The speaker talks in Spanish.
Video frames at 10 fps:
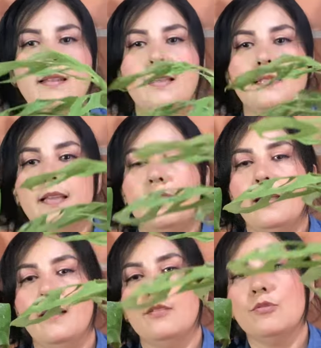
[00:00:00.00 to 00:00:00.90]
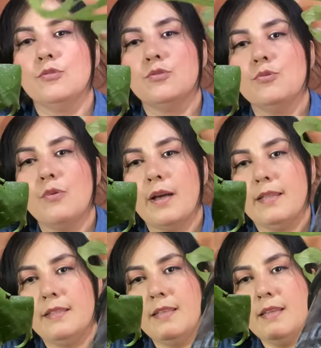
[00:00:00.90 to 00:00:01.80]
les estaré dejando su
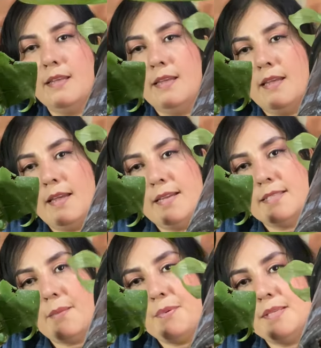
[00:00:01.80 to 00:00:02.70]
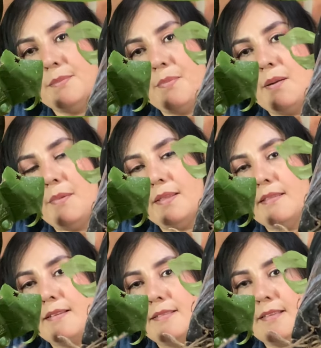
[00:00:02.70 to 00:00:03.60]
ID. Esta
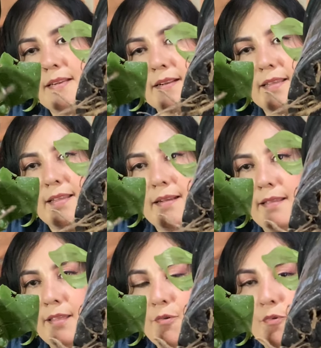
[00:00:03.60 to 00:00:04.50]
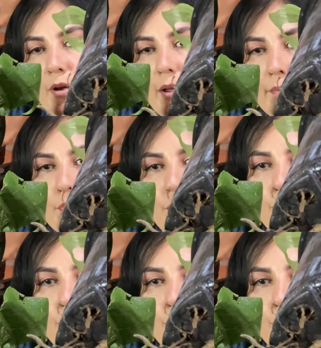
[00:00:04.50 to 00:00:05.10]
principalmente sí requiere de un cambio